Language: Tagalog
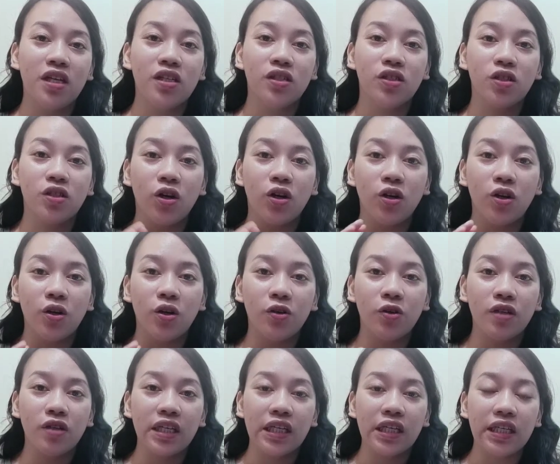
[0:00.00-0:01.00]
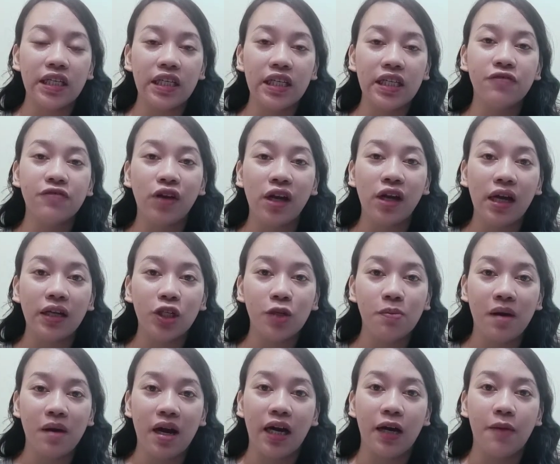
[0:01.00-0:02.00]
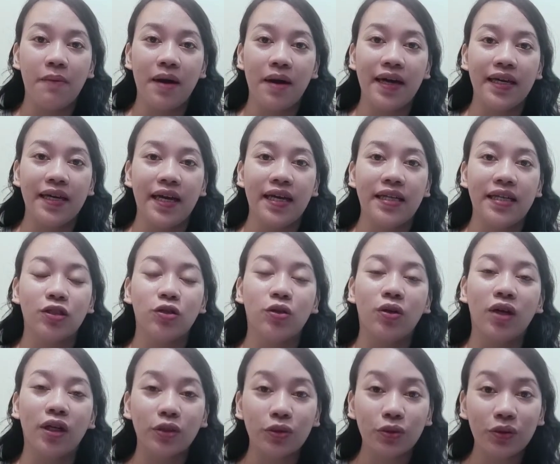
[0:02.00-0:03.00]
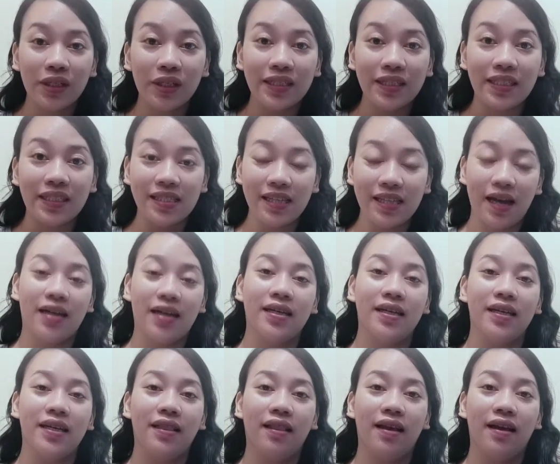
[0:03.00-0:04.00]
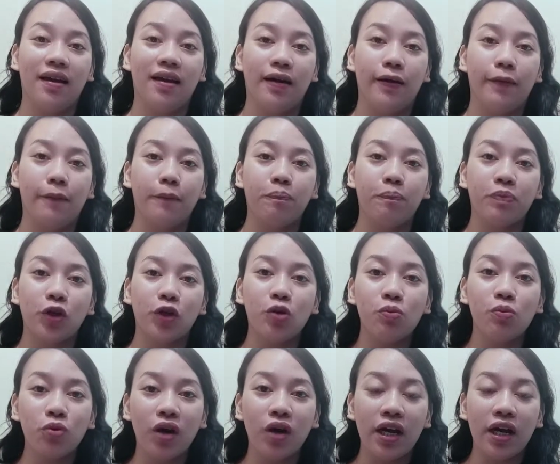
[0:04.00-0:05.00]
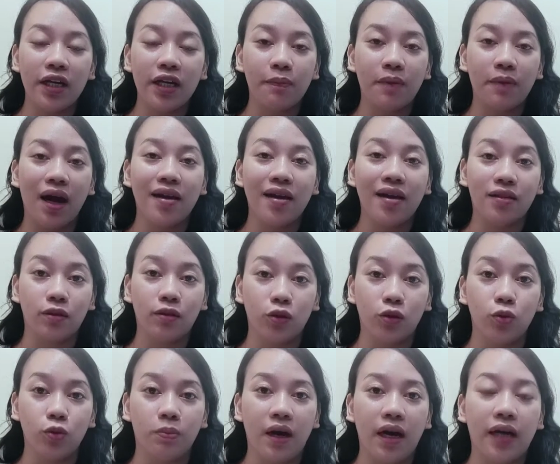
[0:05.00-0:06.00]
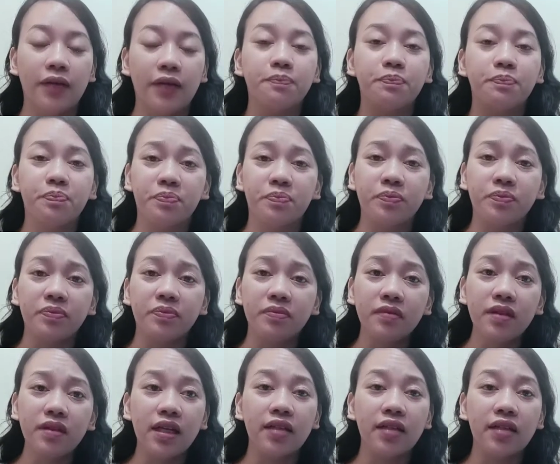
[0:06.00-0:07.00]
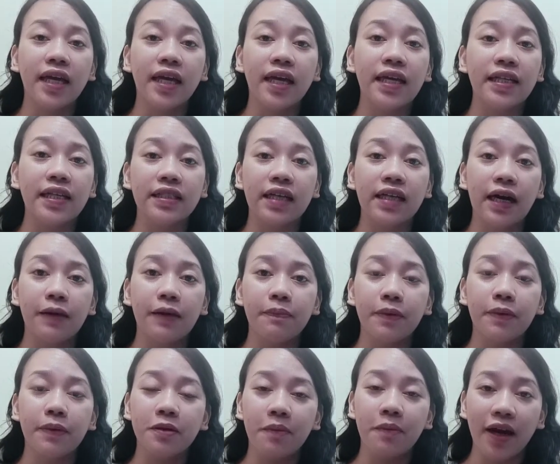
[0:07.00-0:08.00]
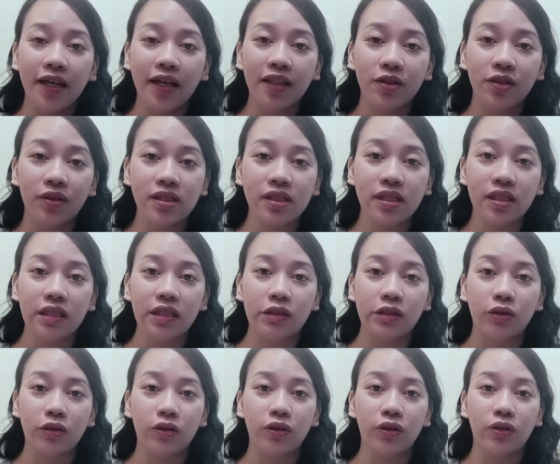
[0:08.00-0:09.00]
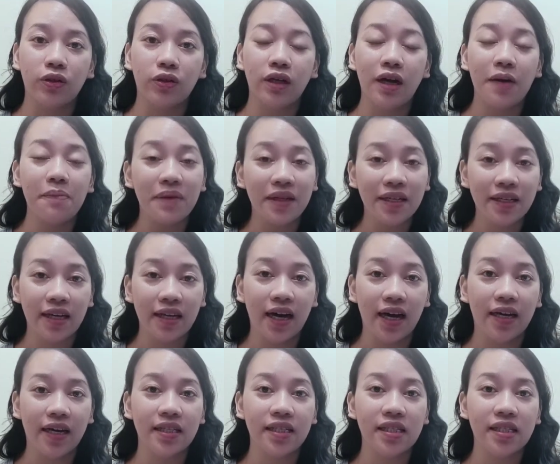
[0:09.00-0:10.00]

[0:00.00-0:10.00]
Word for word: So, info lang no mga kabayan, kung katulad ka sa akin na kumuha ng bahay at lupa, then ang pagbabayad daw kasi nitong amilyar